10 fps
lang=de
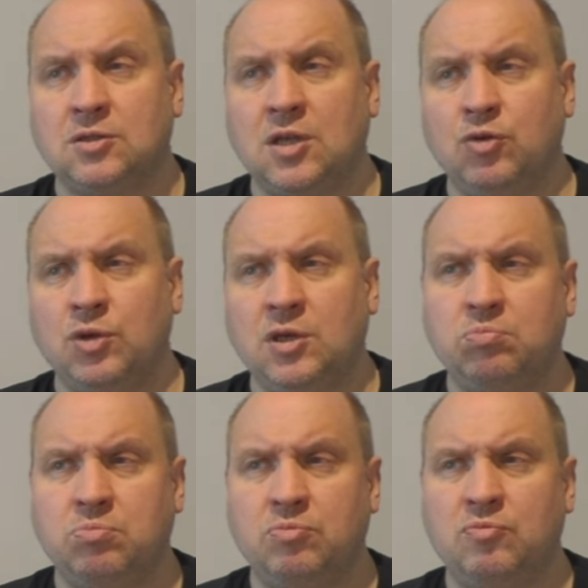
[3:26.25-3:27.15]
dadurch
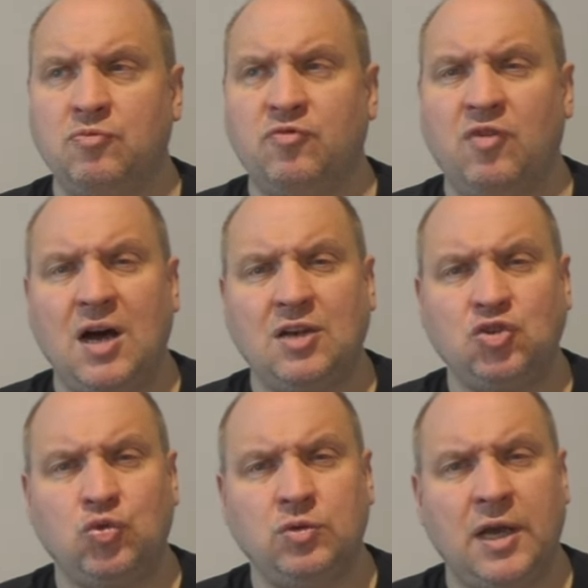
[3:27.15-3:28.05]
war
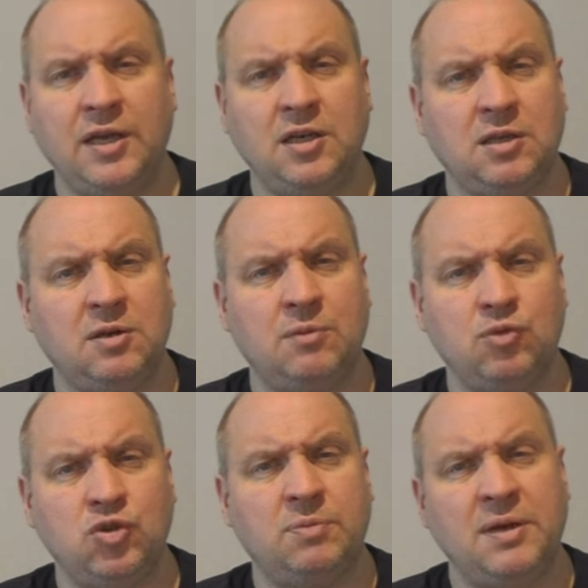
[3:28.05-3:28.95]
schon eigentlich eine
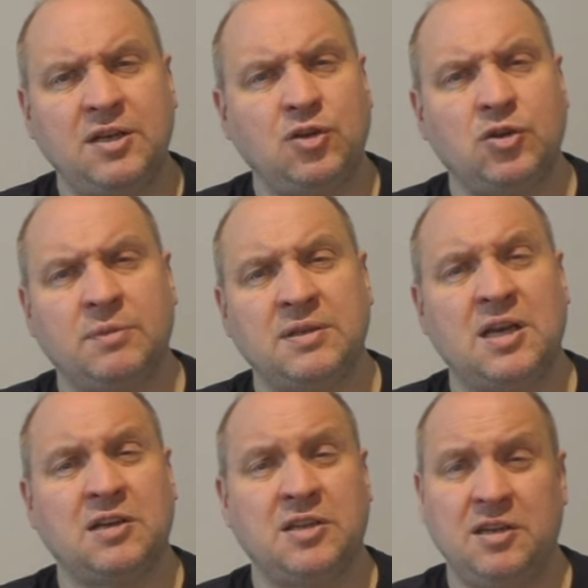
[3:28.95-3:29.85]
gemischte Palette, könnte man
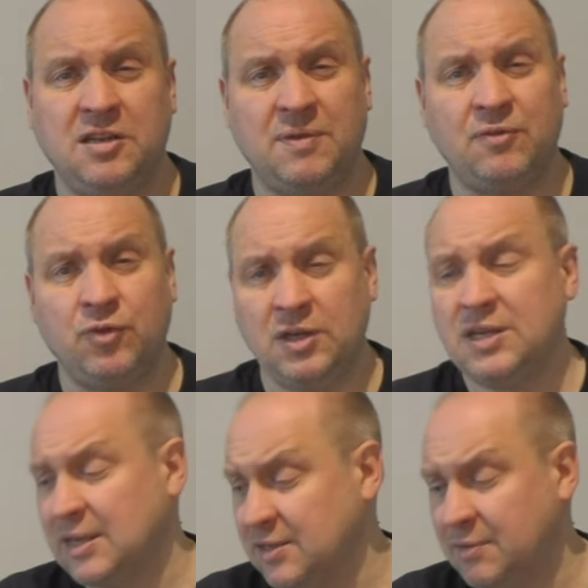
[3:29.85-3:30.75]
sagen, denn es war
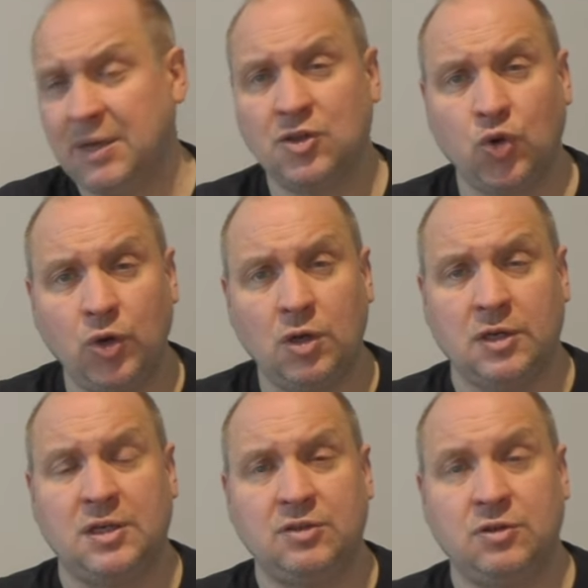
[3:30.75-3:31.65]
wirklich ganze Menge
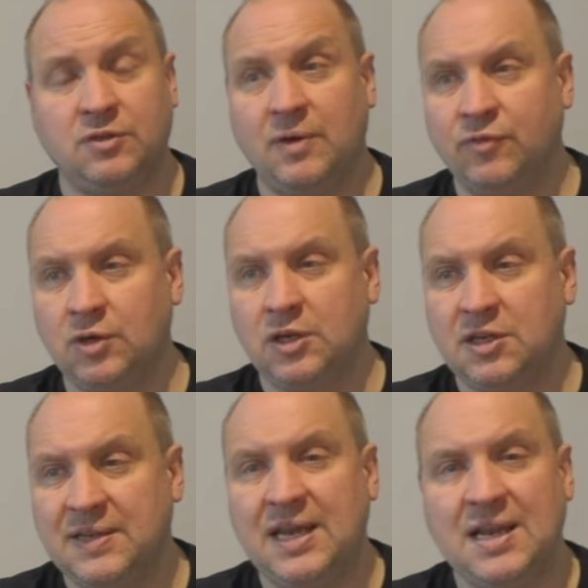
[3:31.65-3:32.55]
Trödel. Also es war
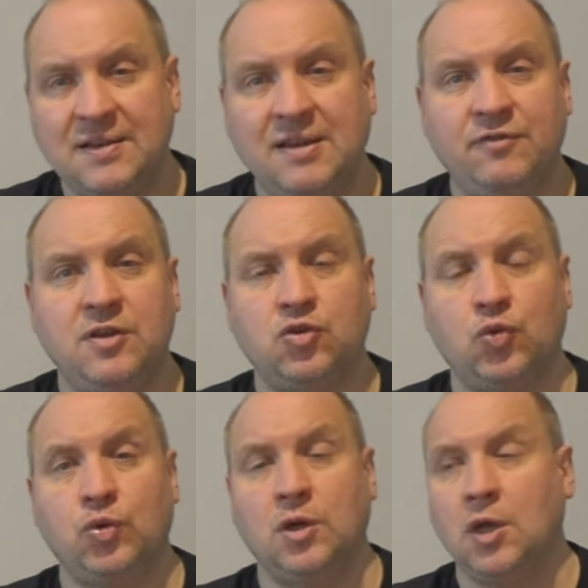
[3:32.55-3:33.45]
wirklich sehr, sehr viel
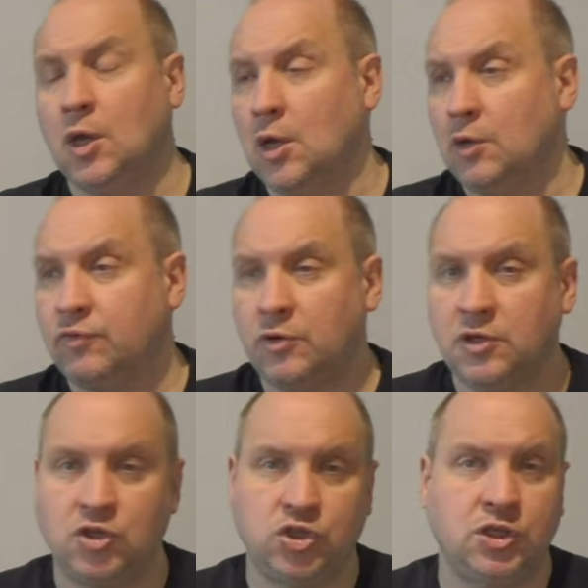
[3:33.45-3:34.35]
Trödel. Von
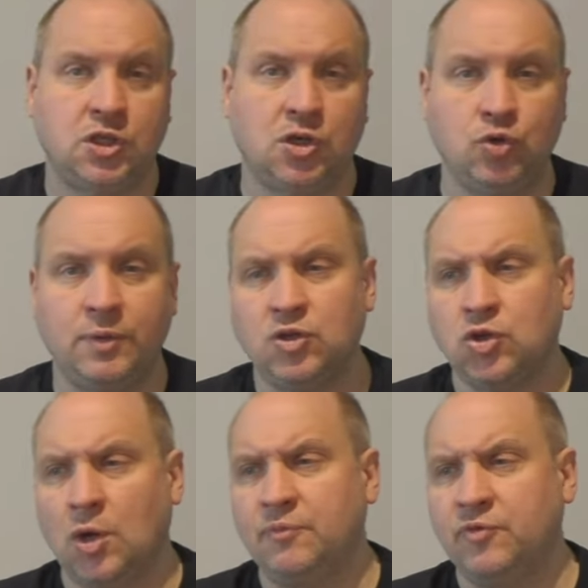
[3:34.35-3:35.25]
Geschirr über
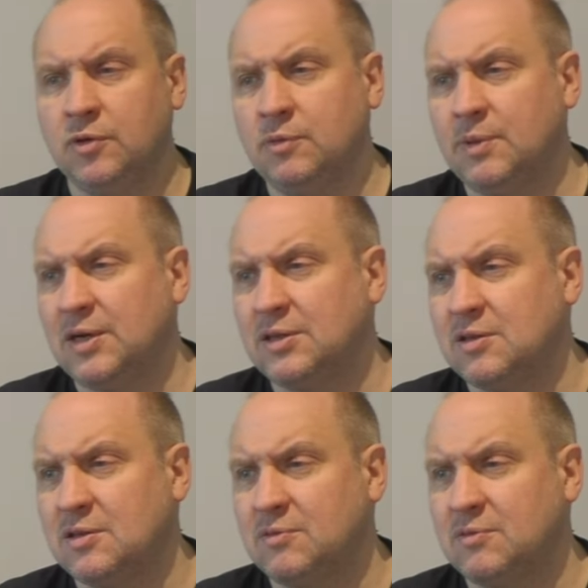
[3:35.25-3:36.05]
Töpfe, über